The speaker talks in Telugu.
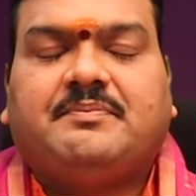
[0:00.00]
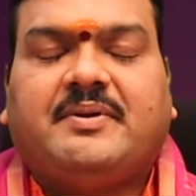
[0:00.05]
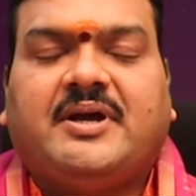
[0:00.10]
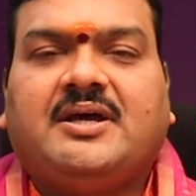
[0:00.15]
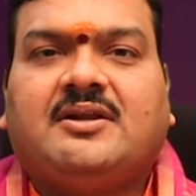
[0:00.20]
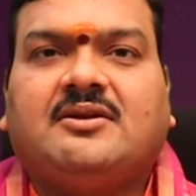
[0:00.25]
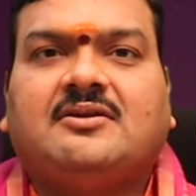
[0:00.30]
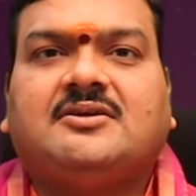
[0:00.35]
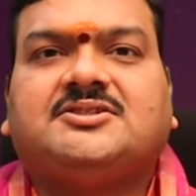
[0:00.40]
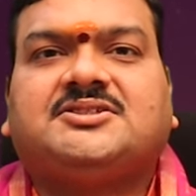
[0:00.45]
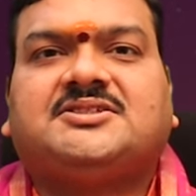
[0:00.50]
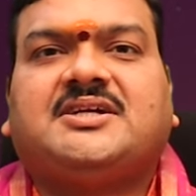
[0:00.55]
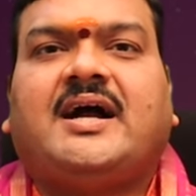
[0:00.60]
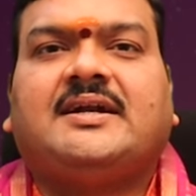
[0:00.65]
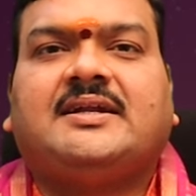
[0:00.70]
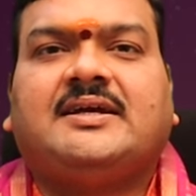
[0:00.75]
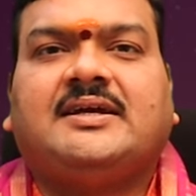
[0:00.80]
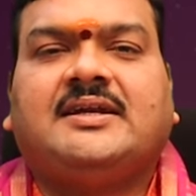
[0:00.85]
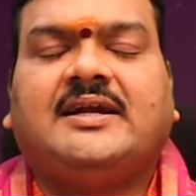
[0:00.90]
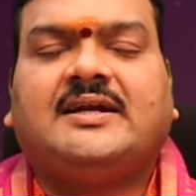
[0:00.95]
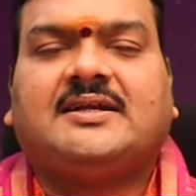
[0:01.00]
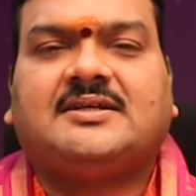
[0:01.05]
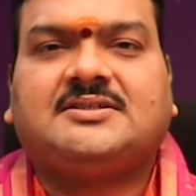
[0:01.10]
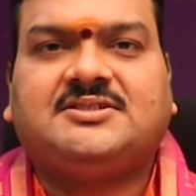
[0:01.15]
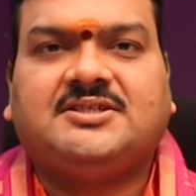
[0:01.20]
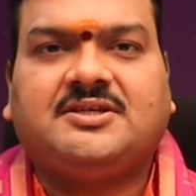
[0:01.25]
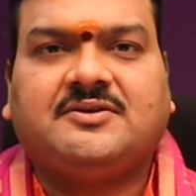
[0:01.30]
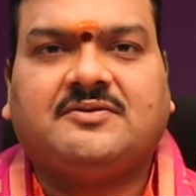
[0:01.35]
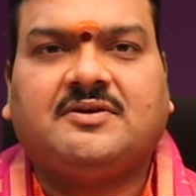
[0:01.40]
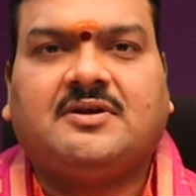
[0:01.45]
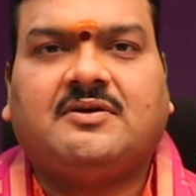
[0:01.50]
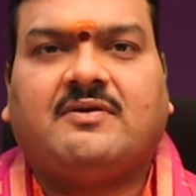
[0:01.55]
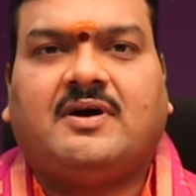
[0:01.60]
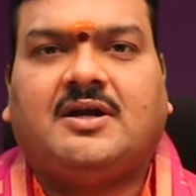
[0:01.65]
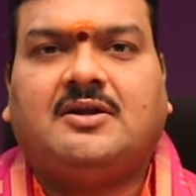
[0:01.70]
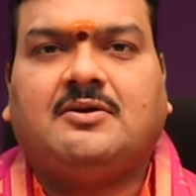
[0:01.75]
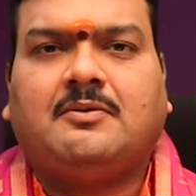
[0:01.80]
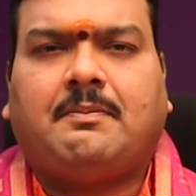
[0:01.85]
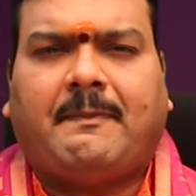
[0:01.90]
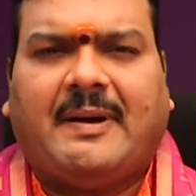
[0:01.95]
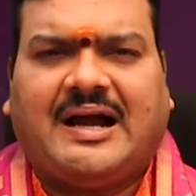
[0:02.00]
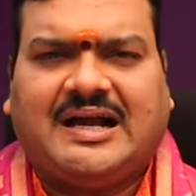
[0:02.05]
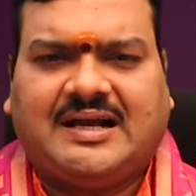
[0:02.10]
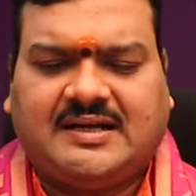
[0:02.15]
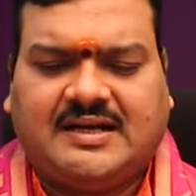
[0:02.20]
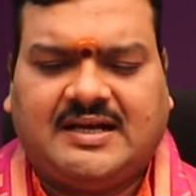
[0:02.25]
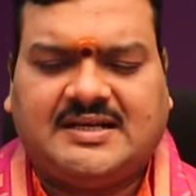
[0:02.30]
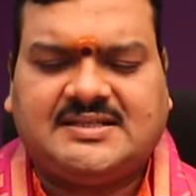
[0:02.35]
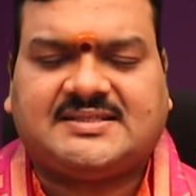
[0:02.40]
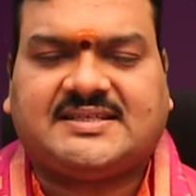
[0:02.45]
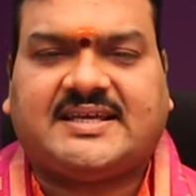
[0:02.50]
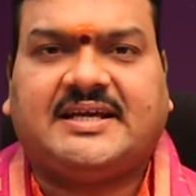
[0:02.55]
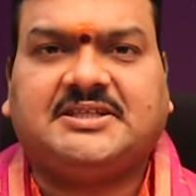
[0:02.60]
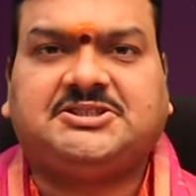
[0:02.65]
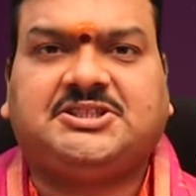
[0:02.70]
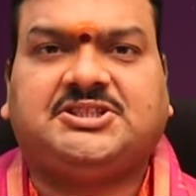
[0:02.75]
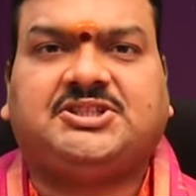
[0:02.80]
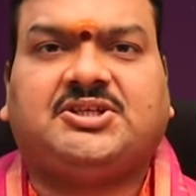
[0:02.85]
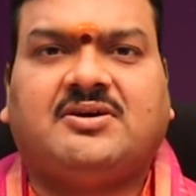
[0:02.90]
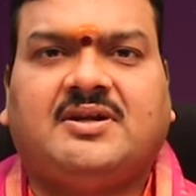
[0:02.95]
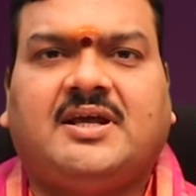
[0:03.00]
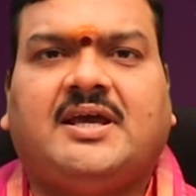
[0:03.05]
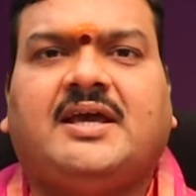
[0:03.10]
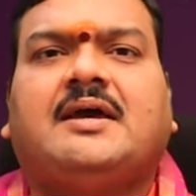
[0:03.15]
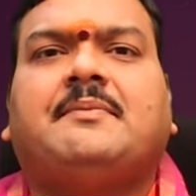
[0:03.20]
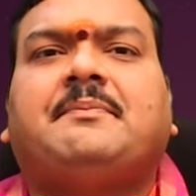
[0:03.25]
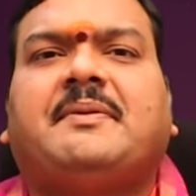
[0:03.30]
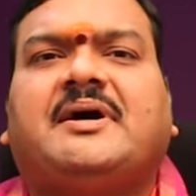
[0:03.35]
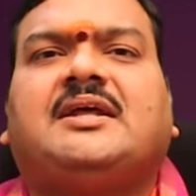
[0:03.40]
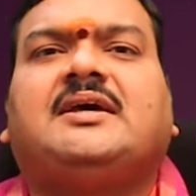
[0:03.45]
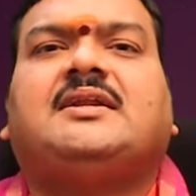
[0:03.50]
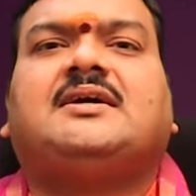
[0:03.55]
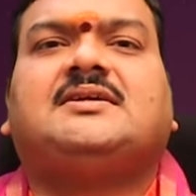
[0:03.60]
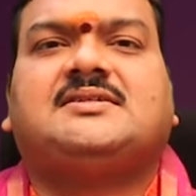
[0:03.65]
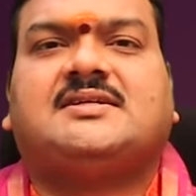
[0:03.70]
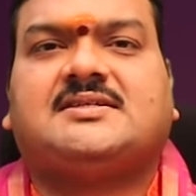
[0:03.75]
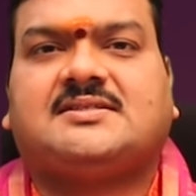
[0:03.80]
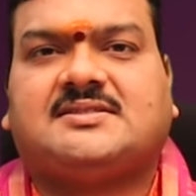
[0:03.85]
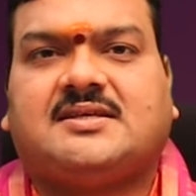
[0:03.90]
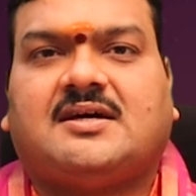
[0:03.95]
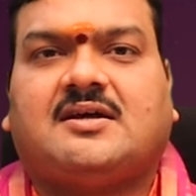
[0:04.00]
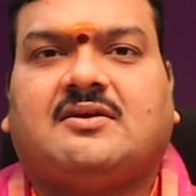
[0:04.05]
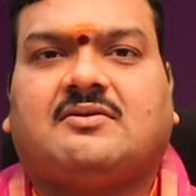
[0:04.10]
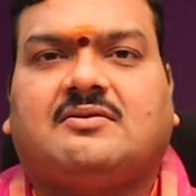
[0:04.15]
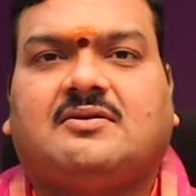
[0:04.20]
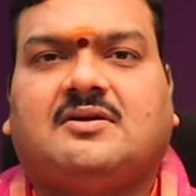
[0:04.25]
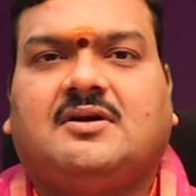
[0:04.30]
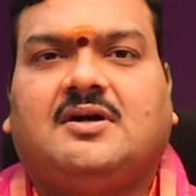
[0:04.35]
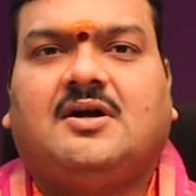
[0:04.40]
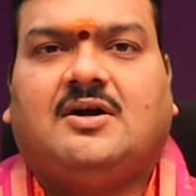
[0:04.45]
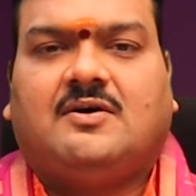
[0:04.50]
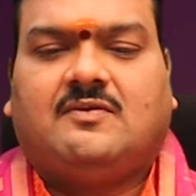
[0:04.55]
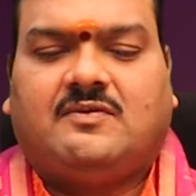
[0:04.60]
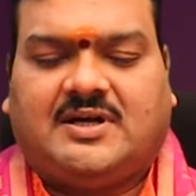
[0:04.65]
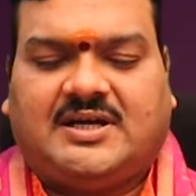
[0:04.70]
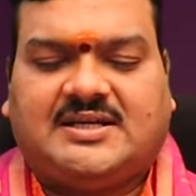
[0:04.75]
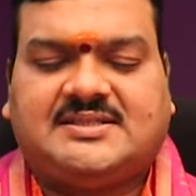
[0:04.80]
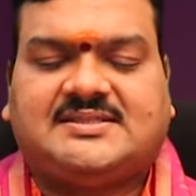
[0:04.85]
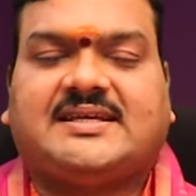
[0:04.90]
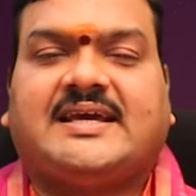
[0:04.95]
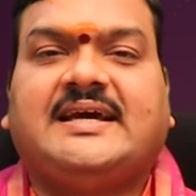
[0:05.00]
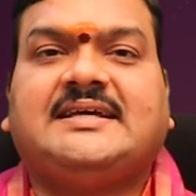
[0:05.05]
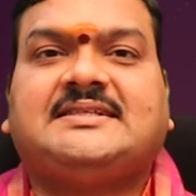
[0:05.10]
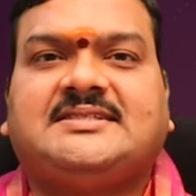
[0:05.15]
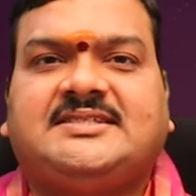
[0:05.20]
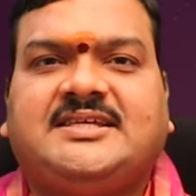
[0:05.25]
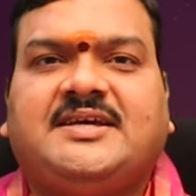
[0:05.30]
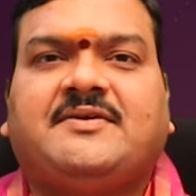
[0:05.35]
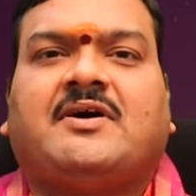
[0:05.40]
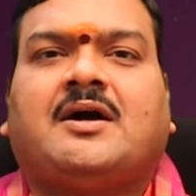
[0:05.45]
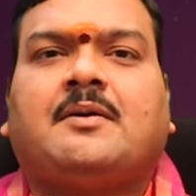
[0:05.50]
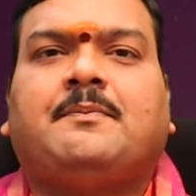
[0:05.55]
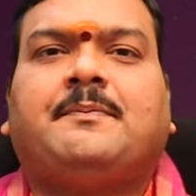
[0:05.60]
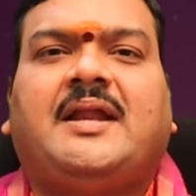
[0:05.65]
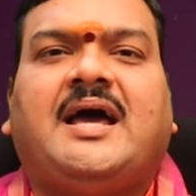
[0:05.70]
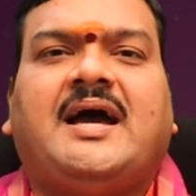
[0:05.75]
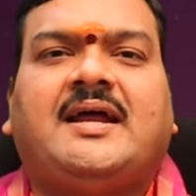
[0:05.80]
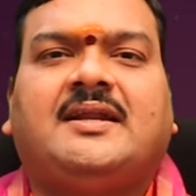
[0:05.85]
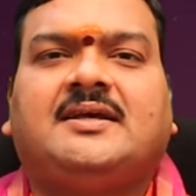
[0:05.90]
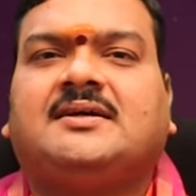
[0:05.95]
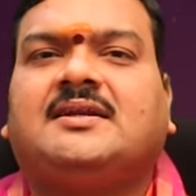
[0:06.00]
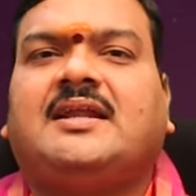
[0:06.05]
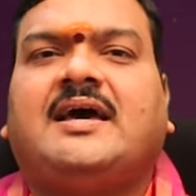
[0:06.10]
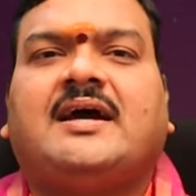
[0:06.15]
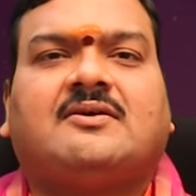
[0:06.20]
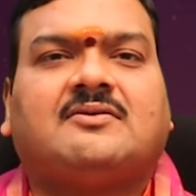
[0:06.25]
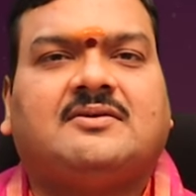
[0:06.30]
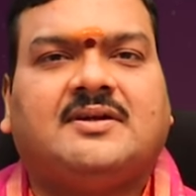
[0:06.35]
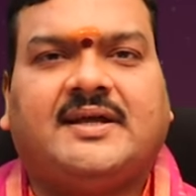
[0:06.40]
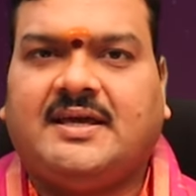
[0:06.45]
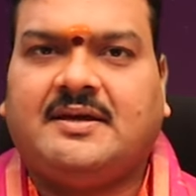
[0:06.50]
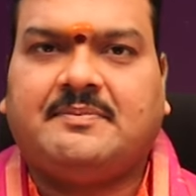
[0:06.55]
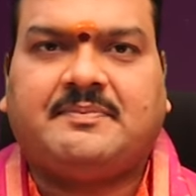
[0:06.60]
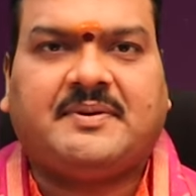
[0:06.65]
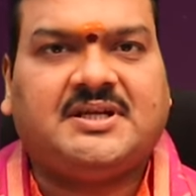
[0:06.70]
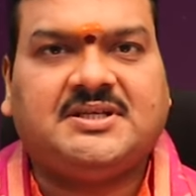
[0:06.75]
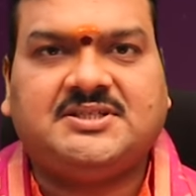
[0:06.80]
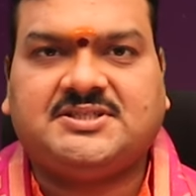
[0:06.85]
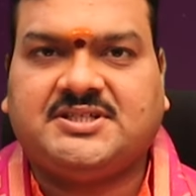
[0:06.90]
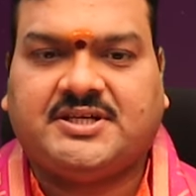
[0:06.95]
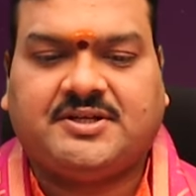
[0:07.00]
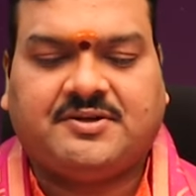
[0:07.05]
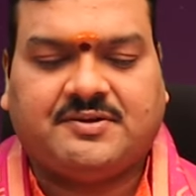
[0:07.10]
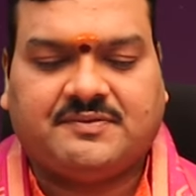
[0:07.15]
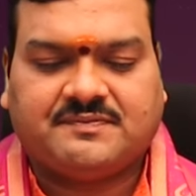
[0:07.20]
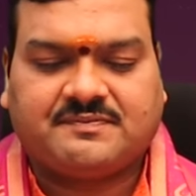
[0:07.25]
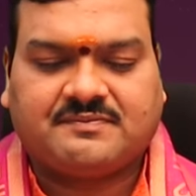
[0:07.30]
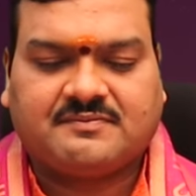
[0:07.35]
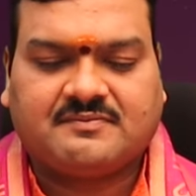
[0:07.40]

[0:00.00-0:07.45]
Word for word: పేరులో స్టార్టింగ్ లెటర్ జీ ఉన్న వాళ్ళు పక్కా స్కెచ్తోనే ఏ పనైనా చేస్తారు ఒక స్కెచ్ ఒక ప్లానింగ్ లేకుండా ఏ పని చేయరు